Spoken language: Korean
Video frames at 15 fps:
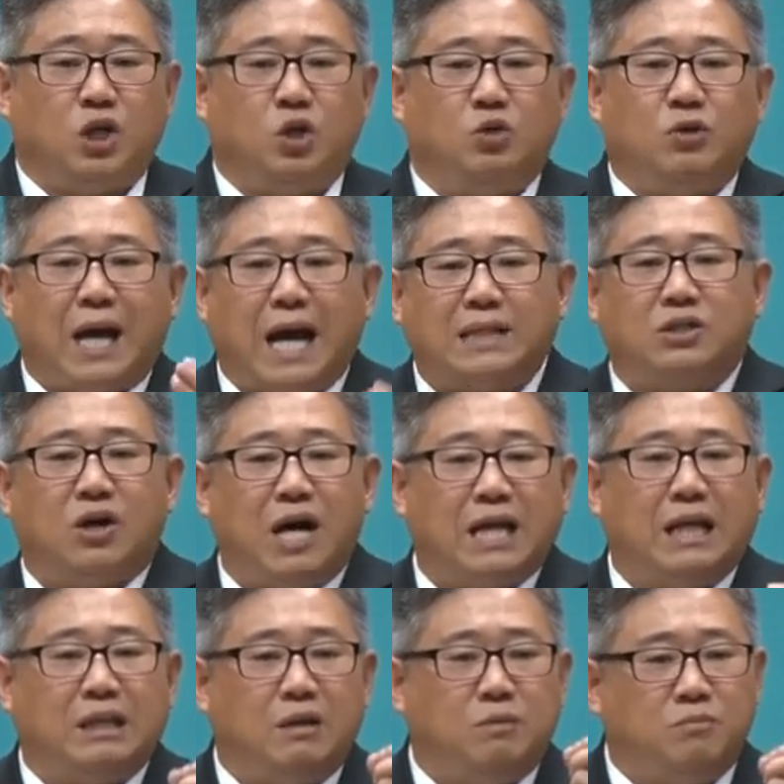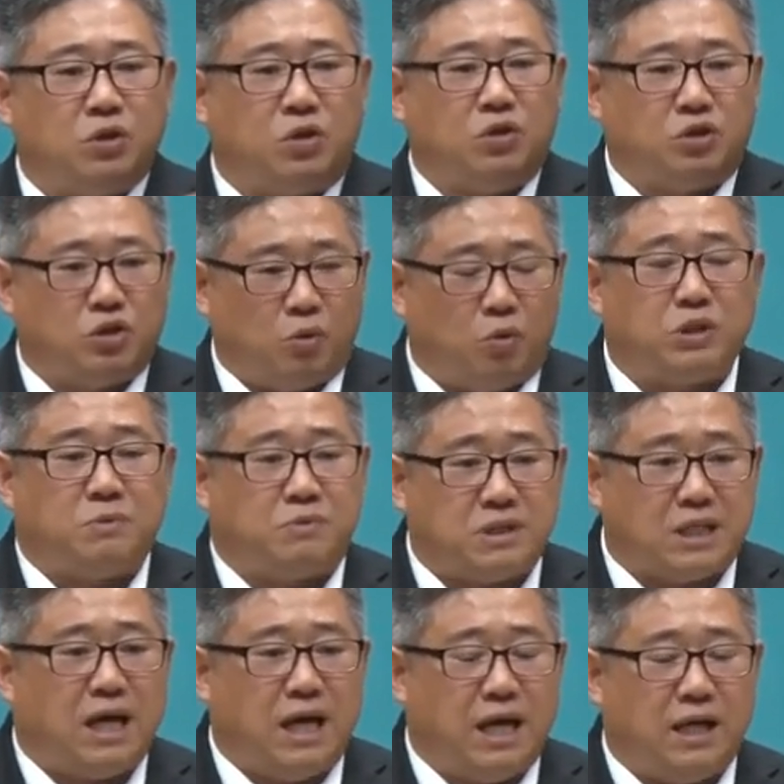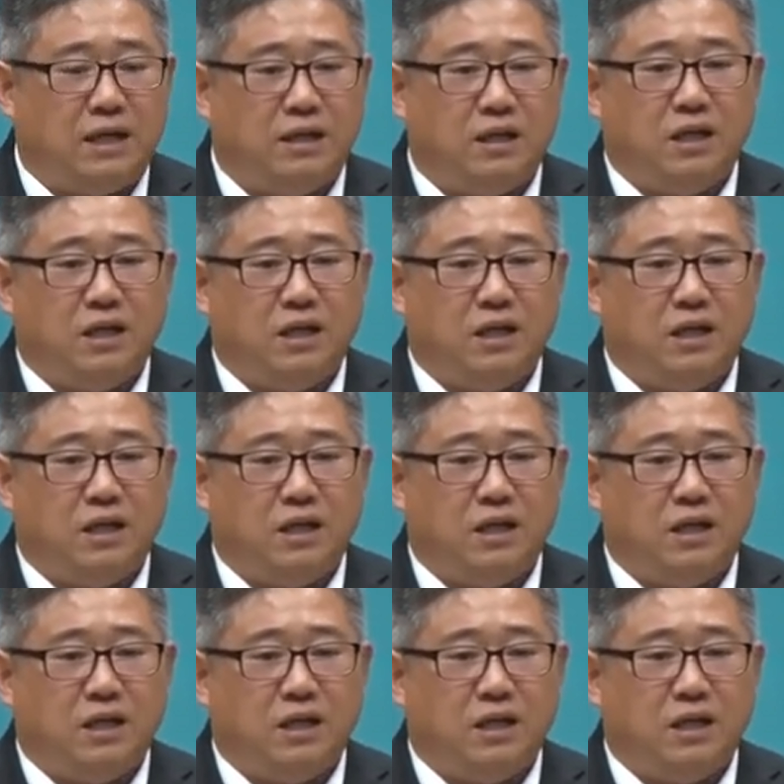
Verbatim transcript: 그리고 가서 하나님의 음성을 들어보십시다.